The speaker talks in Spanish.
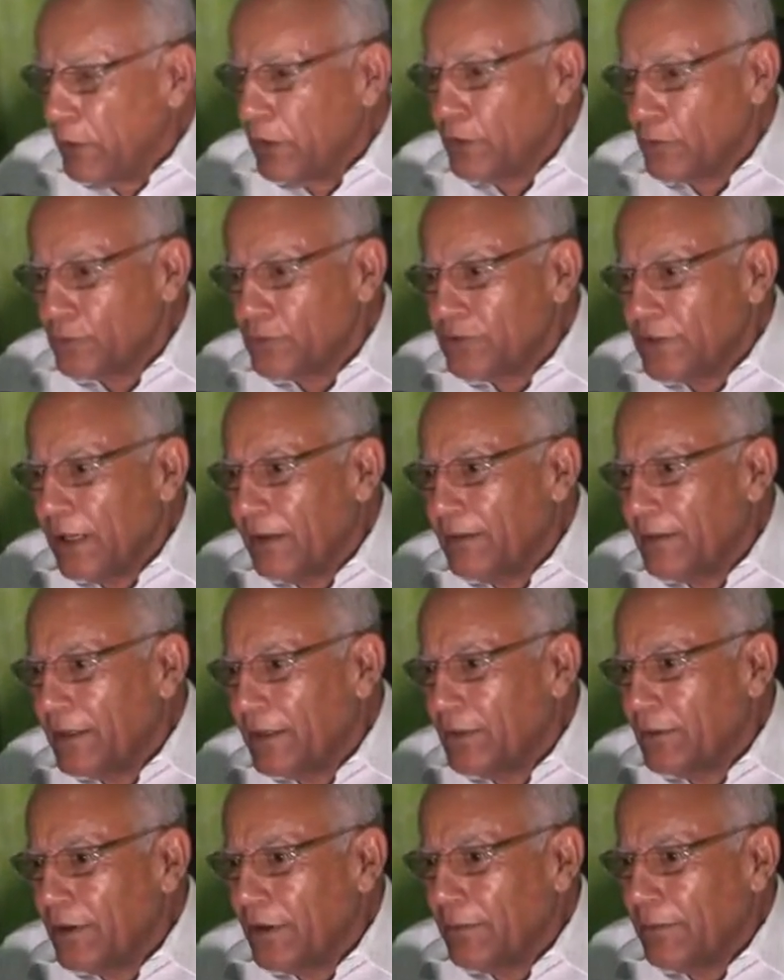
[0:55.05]
Bueno, tú sabes que
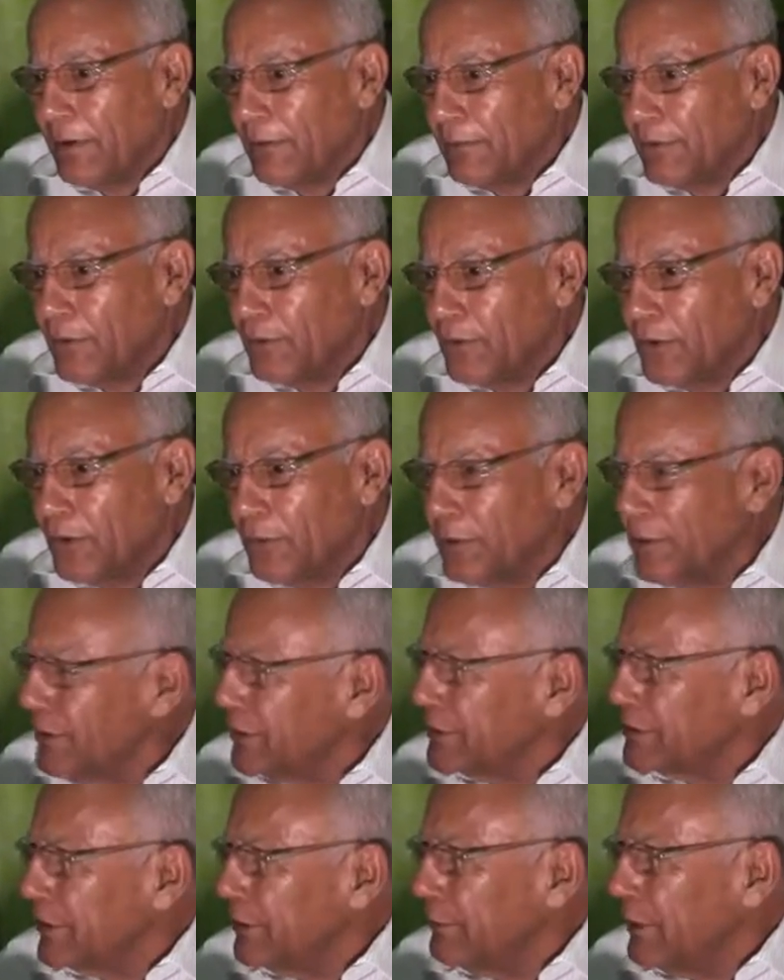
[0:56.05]
don Amable es un hombre
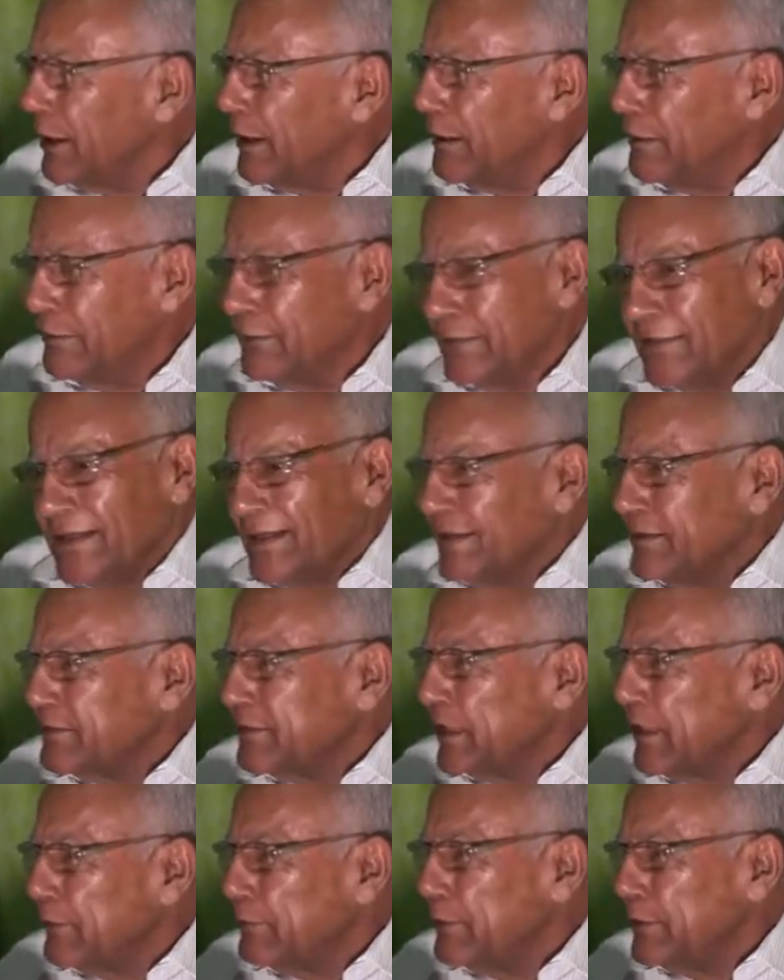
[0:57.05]
de trabajo
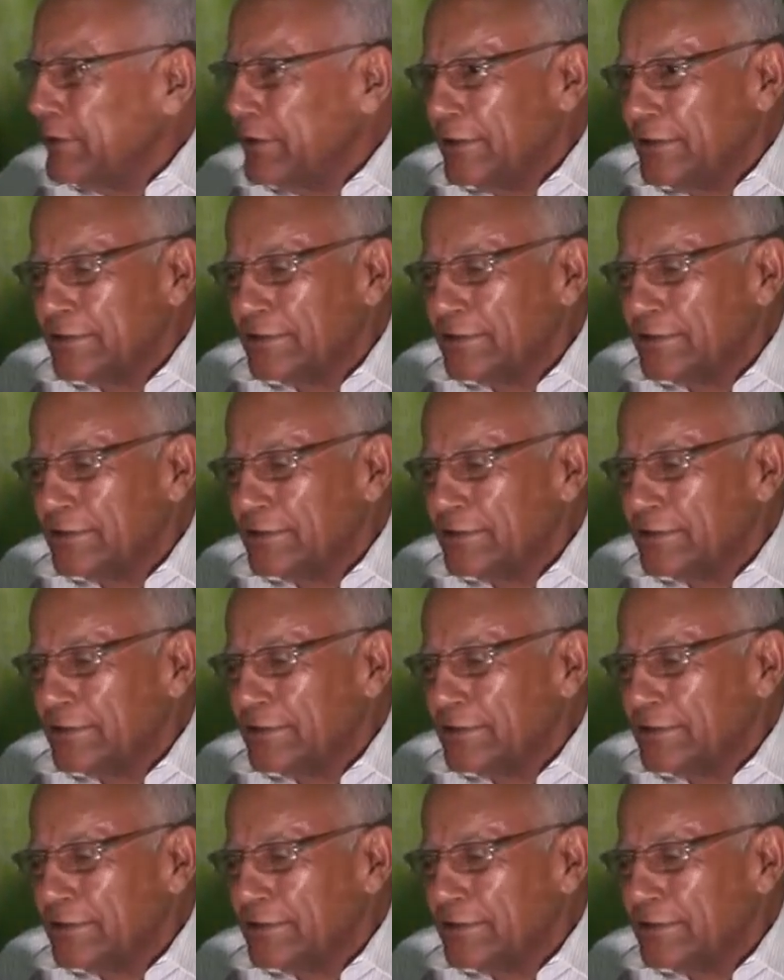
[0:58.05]
incansable.